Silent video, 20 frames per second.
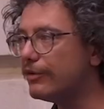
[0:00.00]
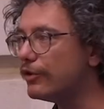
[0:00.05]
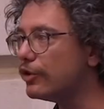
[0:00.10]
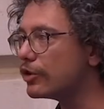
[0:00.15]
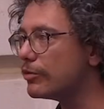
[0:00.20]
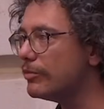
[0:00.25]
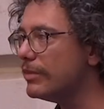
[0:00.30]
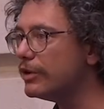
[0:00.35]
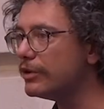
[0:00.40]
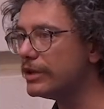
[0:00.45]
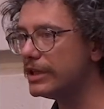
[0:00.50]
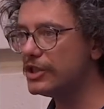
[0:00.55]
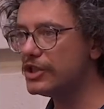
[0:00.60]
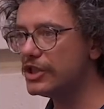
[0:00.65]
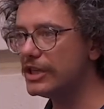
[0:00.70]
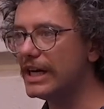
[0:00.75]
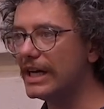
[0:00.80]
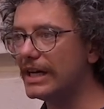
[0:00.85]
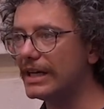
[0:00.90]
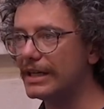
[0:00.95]
forme
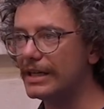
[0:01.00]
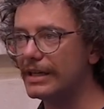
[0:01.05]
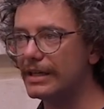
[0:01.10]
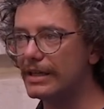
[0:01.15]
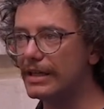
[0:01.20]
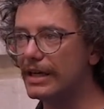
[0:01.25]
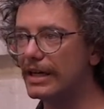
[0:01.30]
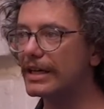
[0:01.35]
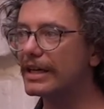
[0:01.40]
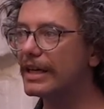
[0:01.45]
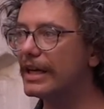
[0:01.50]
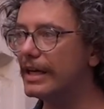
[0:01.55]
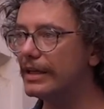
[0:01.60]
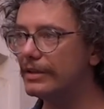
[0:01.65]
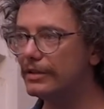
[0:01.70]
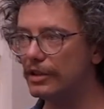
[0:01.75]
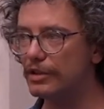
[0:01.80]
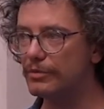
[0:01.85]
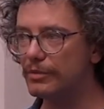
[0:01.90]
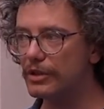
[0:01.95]
originarie,
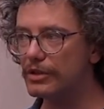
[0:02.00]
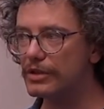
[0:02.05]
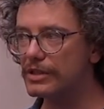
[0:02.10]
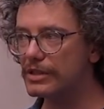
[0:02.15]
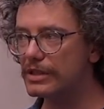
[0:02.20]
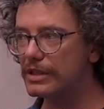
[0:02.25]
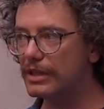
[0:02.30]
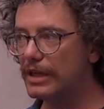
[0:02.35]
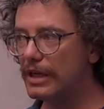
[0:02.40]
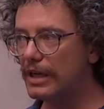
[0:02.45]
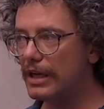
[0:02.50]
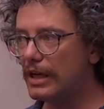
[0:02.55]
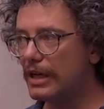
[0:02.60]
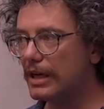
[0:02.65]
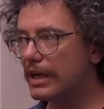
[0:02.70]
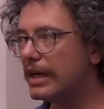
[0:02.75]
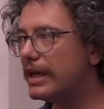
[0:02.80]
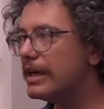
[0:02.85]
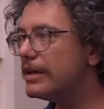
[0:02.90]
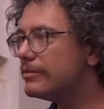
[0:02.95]
archetipos,
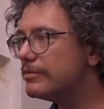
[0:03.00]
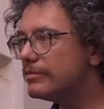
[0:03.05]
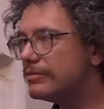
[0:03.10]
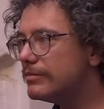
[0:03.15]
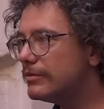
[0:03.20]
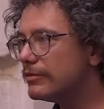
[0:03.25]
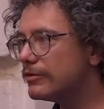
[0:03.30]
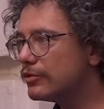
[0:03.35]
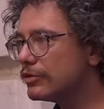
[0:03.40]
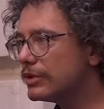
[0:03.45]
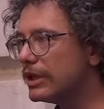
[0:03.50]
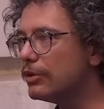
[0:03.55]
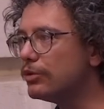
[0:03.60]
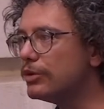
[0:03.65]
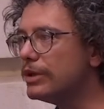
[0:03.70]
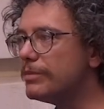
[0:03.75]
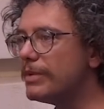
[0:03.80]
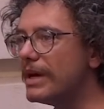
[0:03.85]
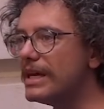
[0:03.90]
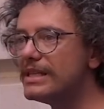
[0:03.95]
che
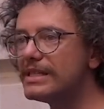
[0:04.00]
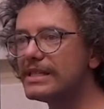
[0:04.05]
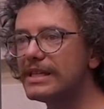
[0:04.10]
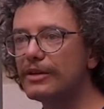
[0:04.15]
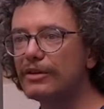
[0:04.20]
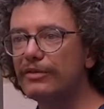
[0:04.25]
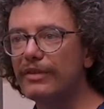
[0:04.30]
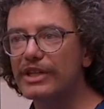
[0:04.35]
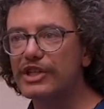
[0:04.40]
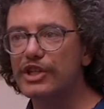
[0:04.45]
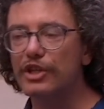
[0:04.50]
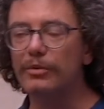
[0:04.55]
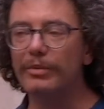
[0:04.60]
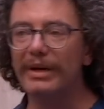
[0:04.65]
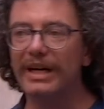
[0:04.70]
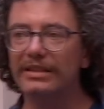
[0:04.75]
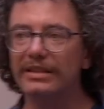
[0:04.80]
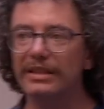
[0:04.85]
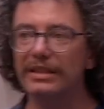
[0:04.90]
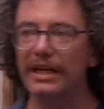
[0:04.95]
taluni pensano facciano
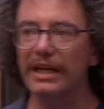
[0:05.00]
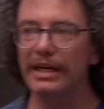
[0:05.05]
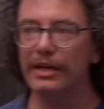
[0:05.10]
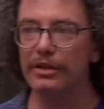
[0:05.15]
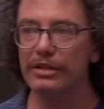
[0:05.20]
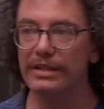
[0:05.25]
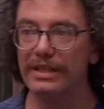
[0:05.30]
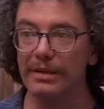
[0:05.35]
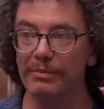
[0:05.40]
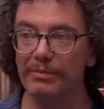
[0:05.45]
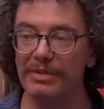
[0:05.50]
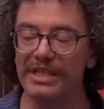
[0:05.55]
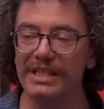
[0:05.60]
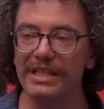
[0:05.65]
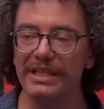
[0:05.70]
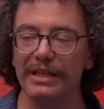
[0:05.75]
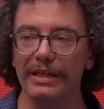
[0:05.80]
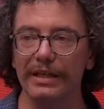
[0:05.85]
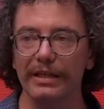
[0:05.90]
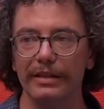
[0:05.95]
parte della nostra
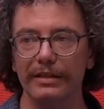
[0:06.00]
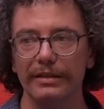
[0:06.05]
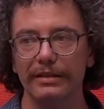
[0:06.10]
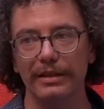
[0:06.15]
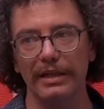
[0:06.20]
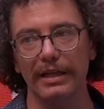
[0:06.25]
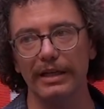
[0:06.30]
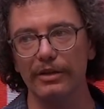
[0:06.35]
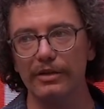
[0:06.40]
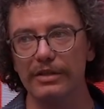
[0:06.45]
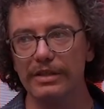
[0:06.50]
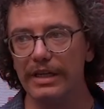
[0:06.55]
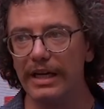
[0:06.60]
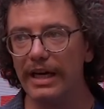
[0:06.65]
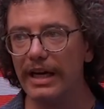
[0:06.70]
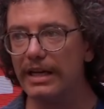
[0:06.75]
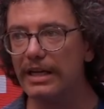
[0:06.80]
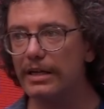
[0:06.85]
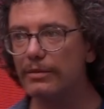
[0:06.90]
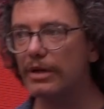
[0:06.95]
psiche, della nostra
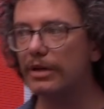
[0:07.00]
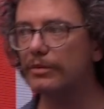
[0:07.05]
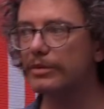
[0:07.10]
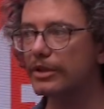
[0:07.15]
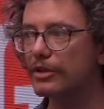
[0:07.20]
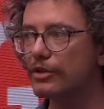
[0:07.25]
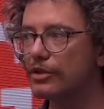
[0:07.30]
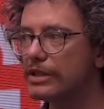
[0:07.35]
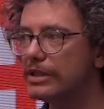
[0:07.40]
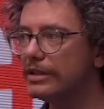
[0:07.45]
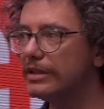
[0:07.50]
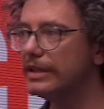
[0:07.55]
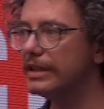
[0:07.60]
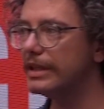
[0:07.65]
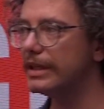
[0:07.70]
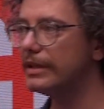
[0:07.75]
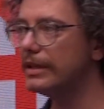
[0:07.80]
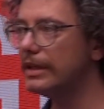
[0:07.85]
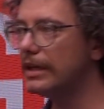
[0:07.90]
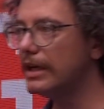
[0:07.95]
anima, per così
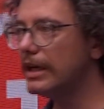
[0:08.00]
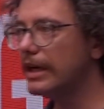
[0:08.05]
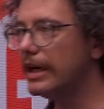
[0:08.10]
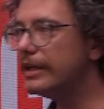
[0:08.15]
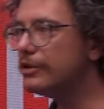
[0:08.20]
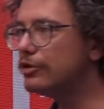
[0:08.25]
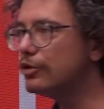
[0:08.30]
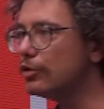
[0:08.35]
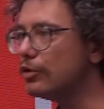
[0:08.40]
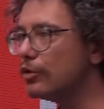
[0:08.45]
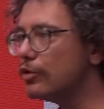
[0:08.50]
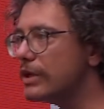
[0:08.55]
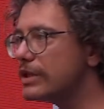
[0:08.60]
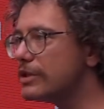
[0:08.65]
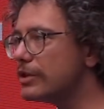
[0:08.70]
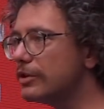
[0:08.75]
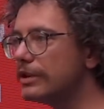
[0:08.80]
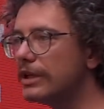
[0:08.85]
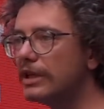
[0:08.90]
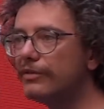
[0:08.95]
dire, e dunque
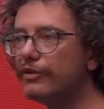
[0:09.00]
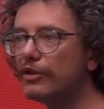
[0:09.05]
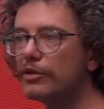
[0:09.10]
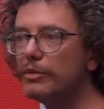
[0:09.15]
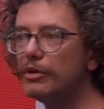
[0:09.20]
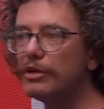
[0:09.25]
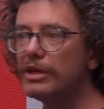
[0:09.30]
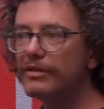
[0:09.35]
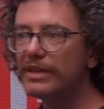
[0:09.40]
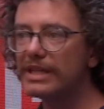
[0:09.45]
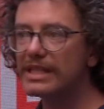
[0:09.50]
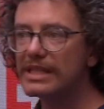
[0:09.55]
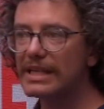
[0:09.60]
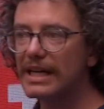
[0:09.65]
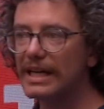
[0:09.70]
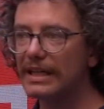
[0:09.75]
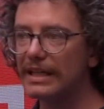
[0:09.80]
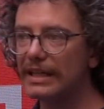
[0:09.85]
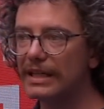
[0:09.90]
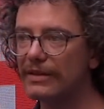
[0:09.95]
sono delle forme
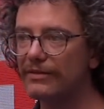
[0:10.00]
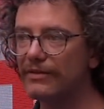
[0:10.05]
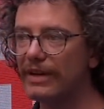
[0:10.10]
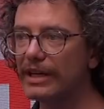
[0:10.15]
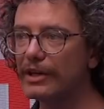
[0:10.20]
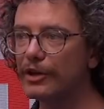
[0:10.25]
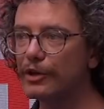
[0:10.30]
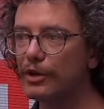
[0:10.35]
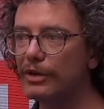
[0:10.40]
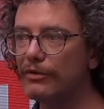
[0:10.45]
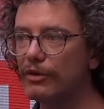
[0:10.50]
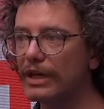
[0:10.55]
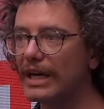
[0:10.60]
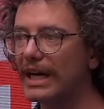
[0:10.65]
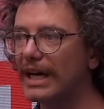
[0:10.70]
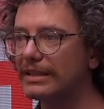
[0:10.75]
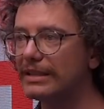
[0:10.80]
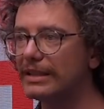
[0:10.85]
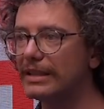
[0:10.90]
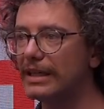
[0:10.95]
universali che vengono
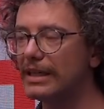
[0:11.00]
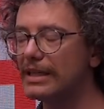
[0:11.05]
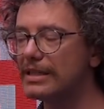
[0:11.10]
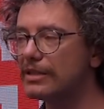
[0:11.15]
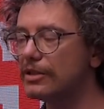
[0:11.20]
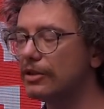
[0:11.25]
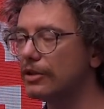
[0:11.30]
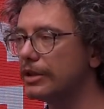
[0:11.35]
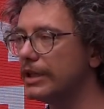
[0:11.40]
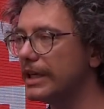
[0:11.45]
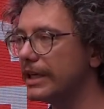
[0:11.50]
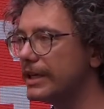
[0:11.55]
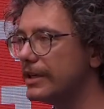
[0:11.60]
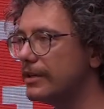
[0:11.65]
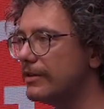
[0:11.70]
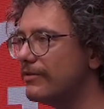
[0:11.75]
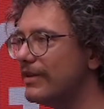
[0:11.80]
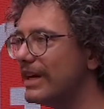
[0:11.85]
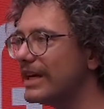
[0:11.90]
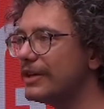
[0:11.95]
evocate dalle storie, che
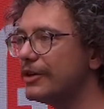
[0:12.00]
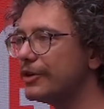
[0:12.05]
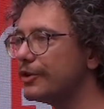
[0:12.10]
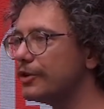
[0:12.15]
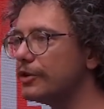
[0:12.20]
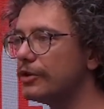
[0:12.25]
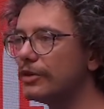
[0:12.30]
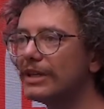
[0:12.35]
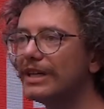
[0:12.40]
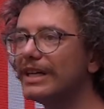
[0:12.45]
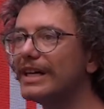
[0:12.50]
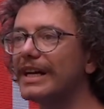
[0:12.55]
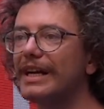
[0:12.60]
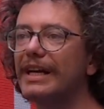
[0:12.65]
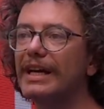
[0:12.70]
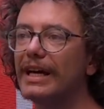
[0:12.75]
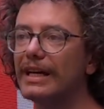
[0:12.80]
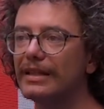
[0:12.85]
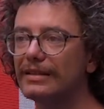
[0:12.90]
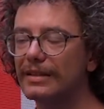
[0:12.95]
non vengono
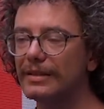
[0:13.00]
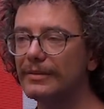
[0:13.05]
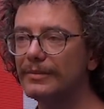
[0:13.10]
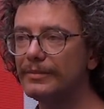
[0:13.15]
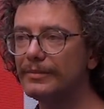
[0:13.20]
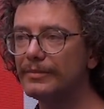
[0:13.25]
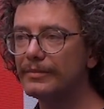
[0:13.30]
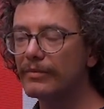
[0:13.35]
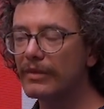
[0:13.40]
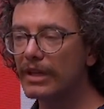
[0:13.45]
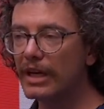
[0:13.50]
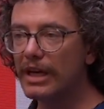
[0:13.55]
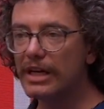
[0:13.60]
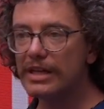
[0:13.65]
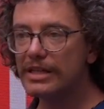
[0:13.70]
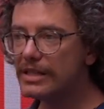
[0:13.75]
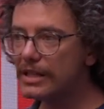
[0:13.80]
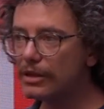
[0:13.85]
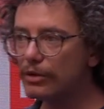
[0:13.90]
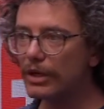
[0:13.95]
create.
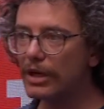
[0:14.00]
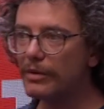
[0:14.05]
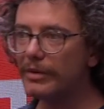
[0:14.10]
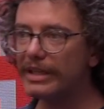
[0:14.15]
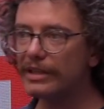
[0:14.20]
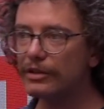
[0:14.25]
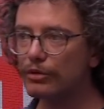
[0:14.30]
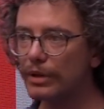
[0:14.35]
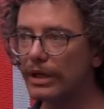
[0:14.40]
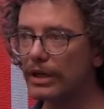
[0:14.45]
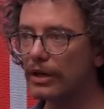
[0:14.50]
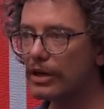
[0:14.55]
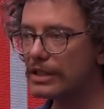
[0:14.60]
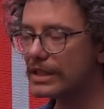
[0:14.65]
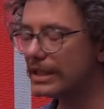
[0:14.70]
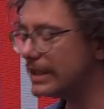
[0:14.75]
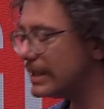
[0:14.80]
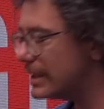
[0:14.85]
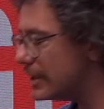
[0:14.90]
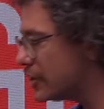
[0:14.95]
Sicuramente una
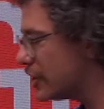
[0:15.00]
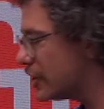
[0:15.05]
cosa del